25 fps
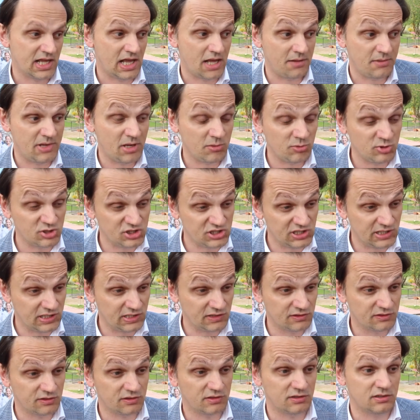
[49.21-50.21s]
Abbiamo in
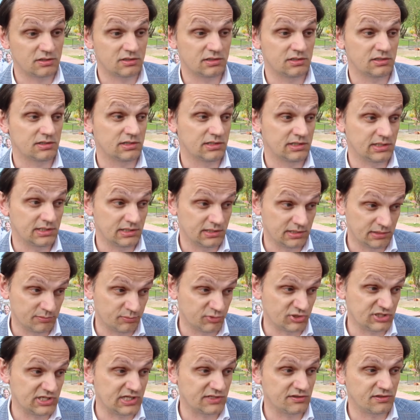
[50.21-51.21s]
centro eh, il
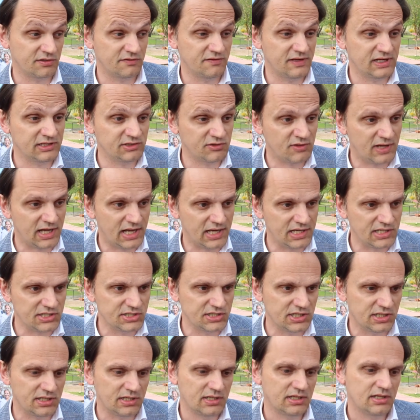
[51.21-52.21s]
progetto di Via Alto
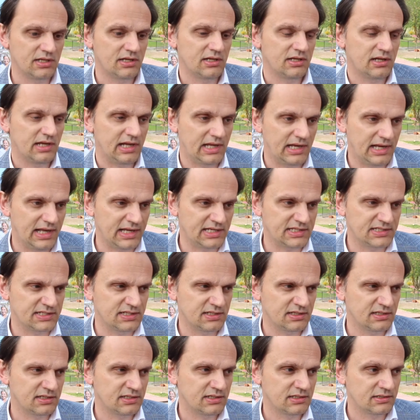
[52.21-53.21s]
Adige e
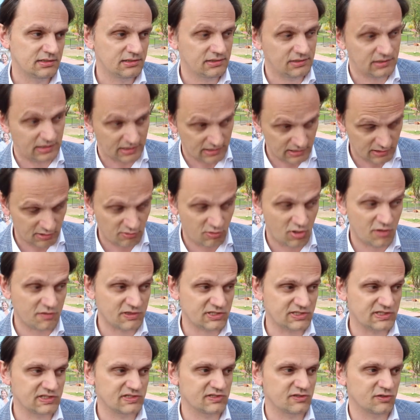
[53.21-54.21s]
l'ex eh, la
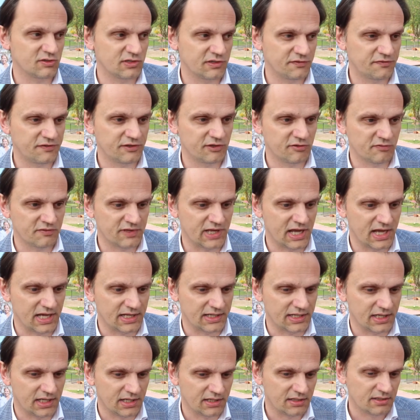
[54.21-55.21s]
nuova stazione
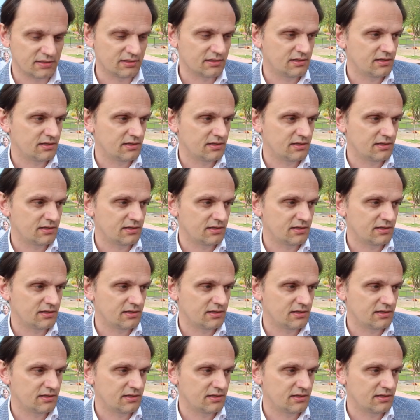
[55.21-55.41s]
ferroviaria